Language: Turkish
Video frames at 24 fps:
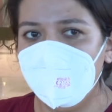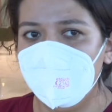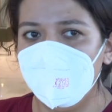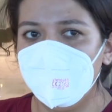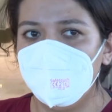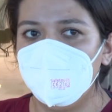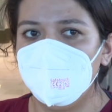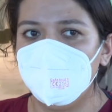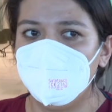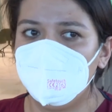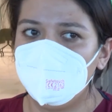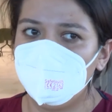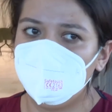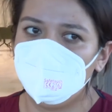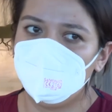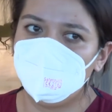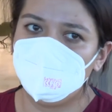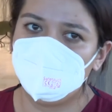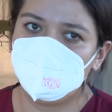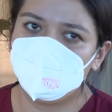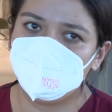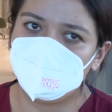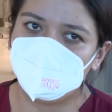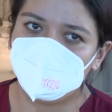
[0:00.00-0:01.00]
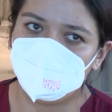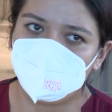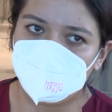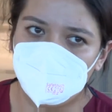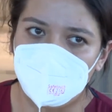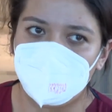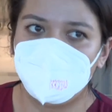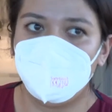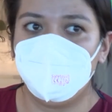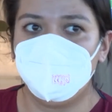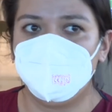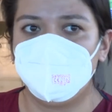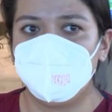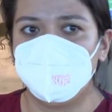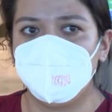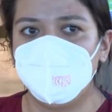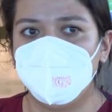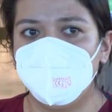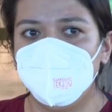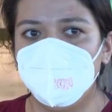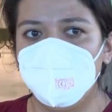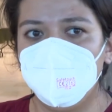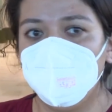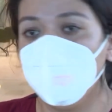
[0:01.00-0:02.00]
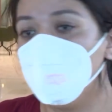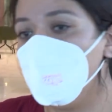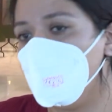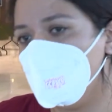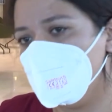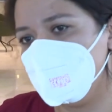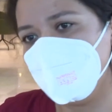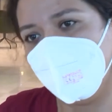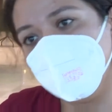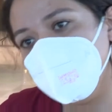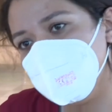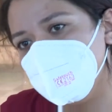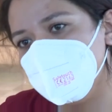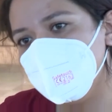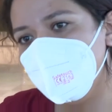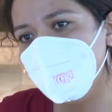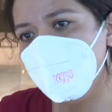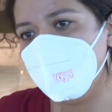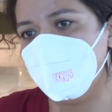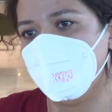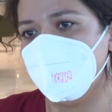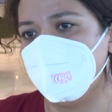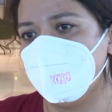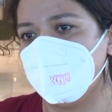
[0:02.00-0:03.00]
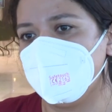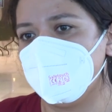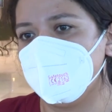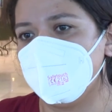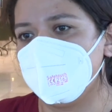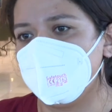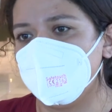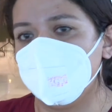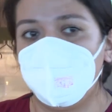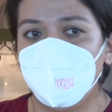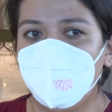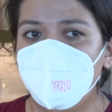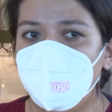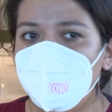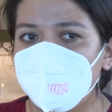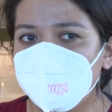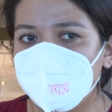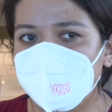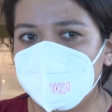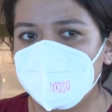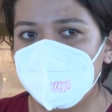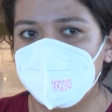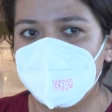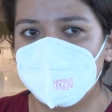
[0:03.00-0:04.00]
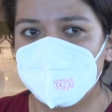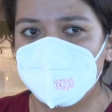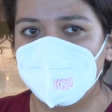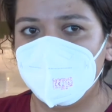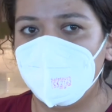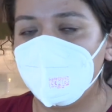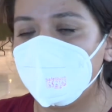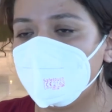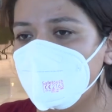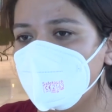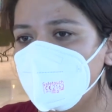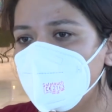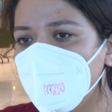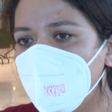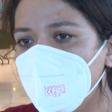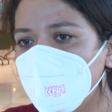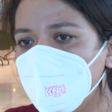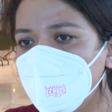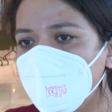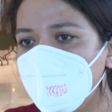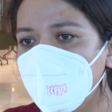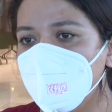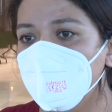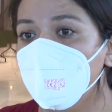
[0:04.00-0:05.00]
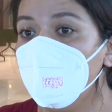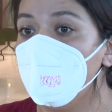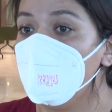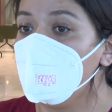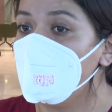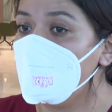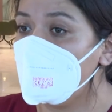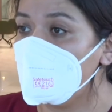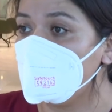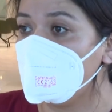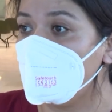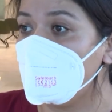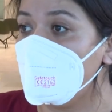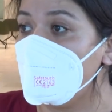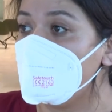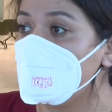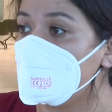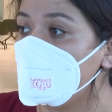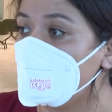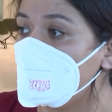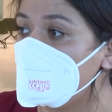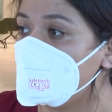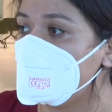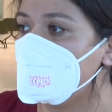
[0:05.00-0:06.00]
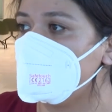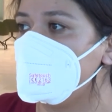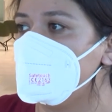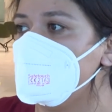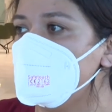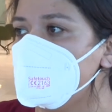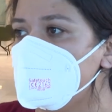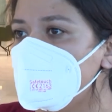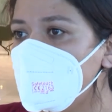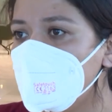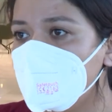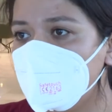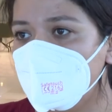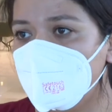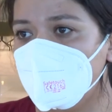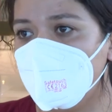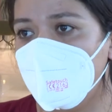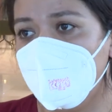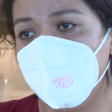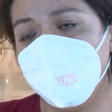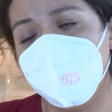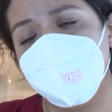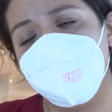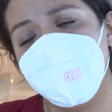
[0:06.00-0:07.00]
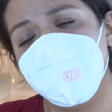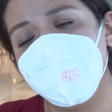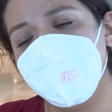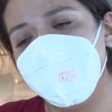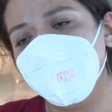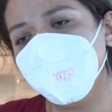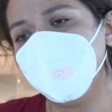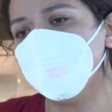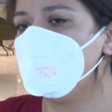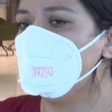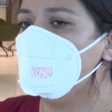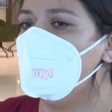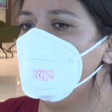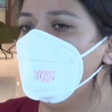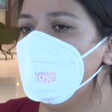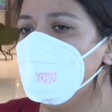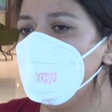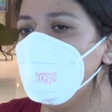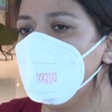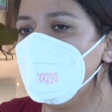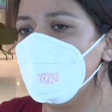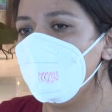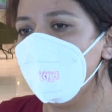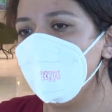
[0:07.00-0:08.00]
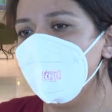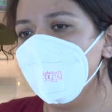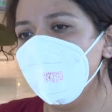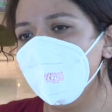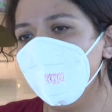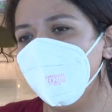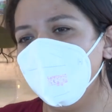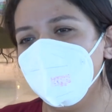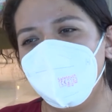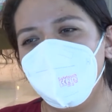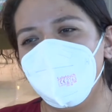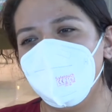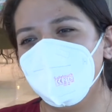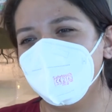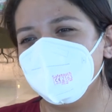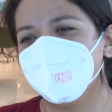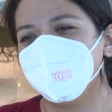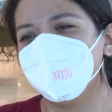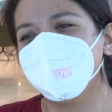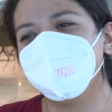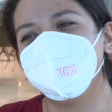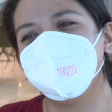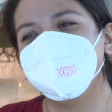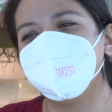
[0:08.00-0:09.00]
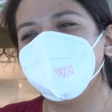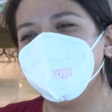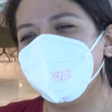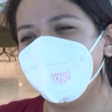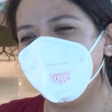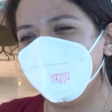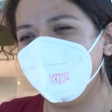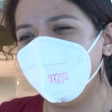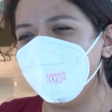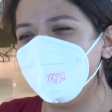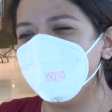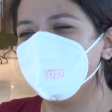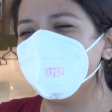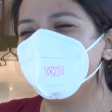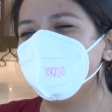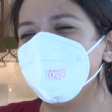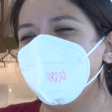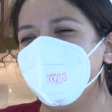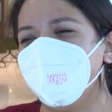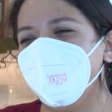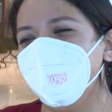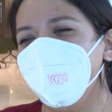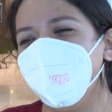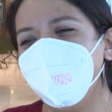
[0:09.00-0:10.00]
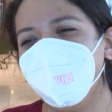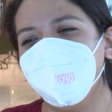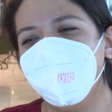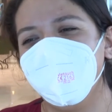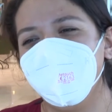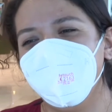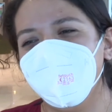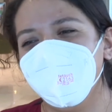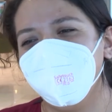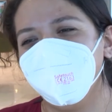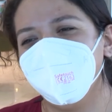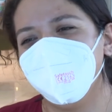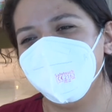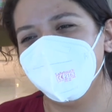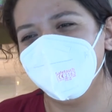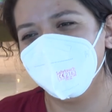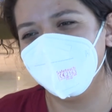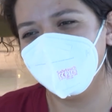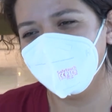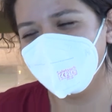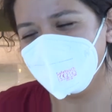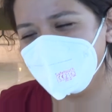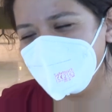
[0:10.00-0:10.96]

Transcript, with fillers: e, kadar büyük olacağını düşünemedik açıkçası. Bu kadar hasta sayısının artacağını, yoğun bakımlara yatan hasta sayısının artacağını düşünemedik. Ama oldu. Biz yine de özveriyle e,